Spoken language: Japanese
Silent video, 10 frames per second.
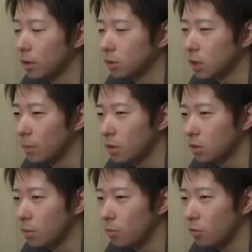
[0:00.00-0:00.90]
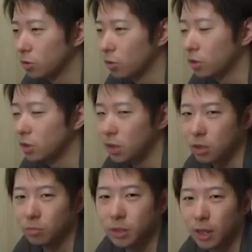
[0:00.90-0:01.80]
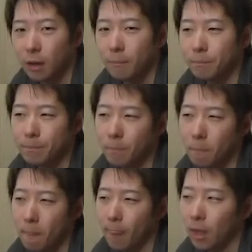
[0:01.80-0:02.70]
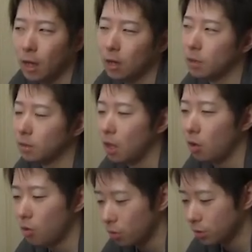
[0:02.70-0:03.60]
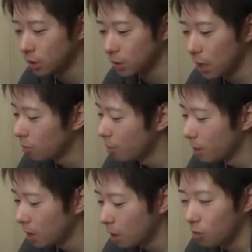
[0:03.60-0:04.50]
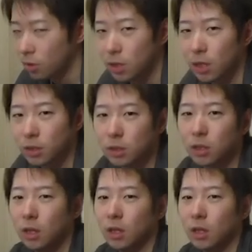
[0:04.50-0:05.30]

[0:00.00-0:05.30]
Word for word: まああの砂漠でも恐ろしいレースを見せ、あまあ、デコボコして、最後はまあ結構いいレース。